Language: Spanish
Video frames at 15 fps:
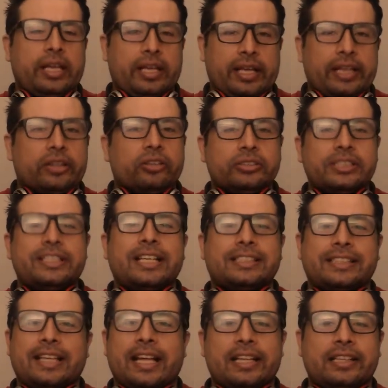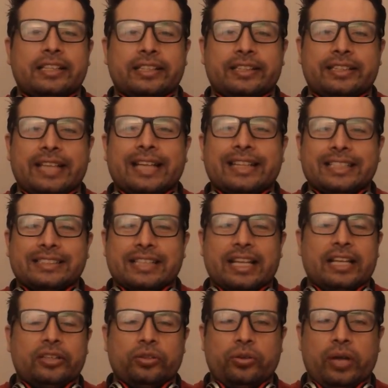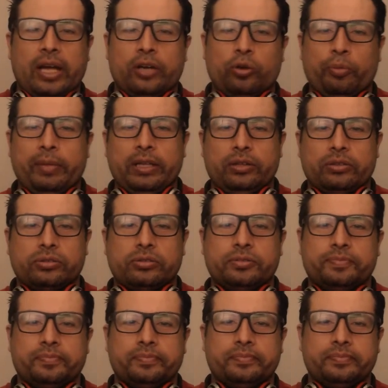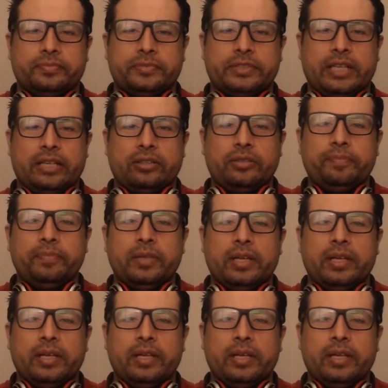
Entonces ya, ya te está dando argumentos, ¿cierto?